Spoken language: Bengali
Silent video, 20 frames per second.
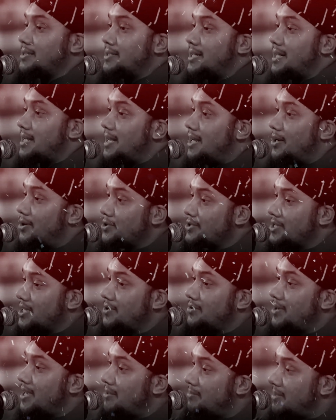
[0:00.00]
তারাও
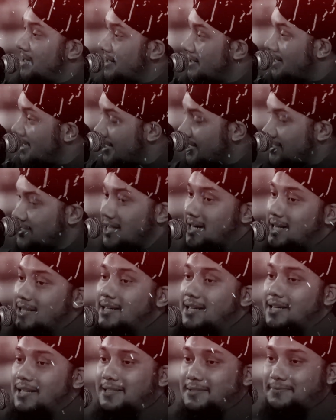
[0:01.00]
যেন আমার ডাকে সাড়া
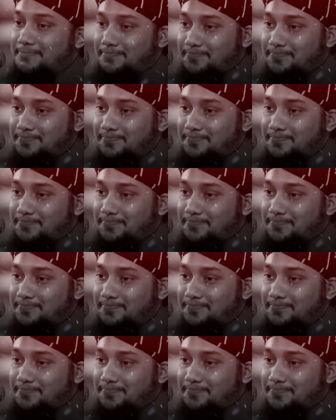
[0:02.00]
দেয়